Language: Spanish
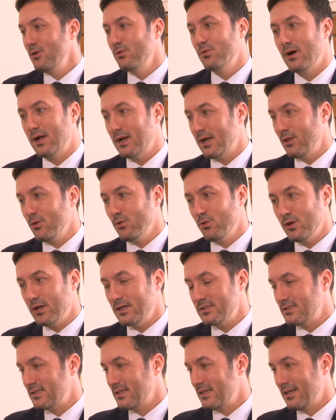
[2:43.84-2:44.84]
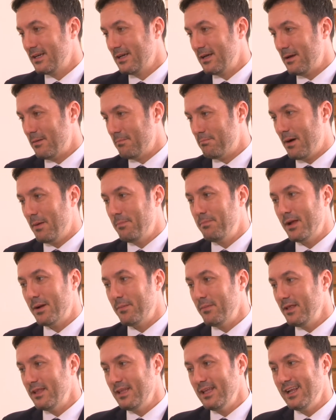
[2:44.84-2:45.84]
lugar a dudas, va a
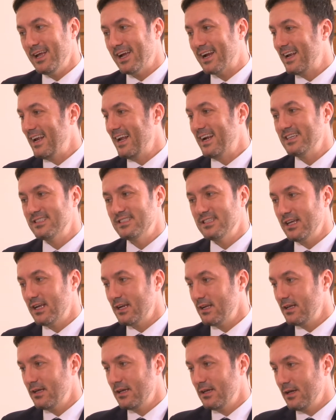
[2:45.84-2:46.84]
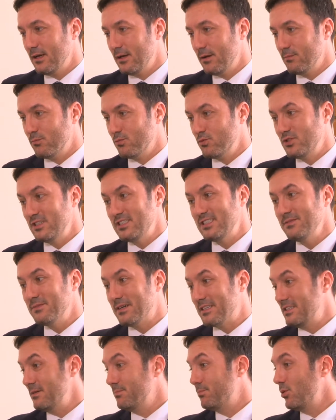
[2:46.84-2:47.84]
permitir esclarecer
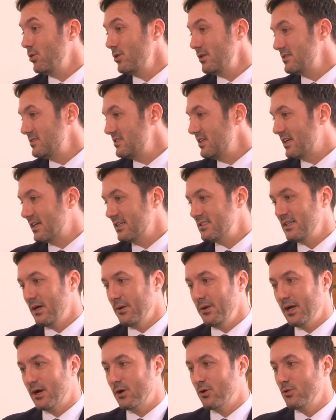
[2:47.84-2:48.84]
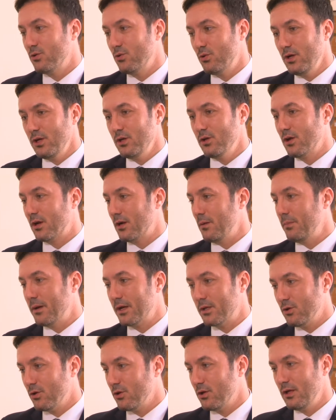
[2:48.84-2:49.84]
muchísimas hipótesis que se habían construido
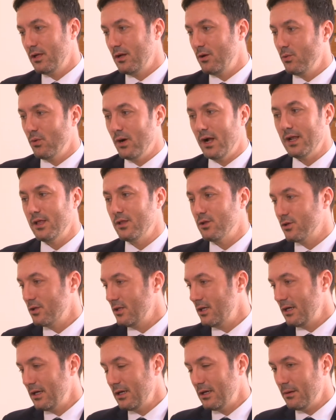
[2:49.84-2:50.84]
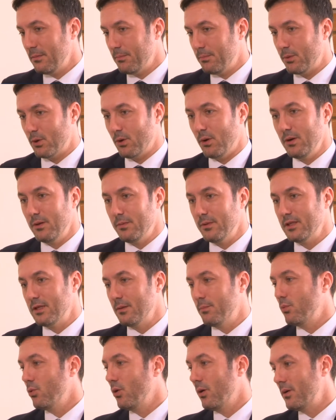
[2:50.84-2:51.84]
respecto del lugar en donde
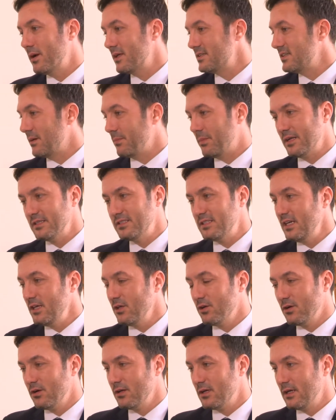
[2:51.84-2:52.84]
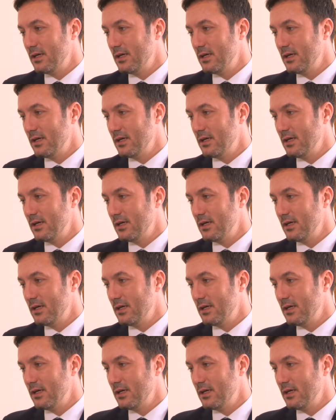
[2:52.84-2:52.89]
probablemente pudo haber desaparecido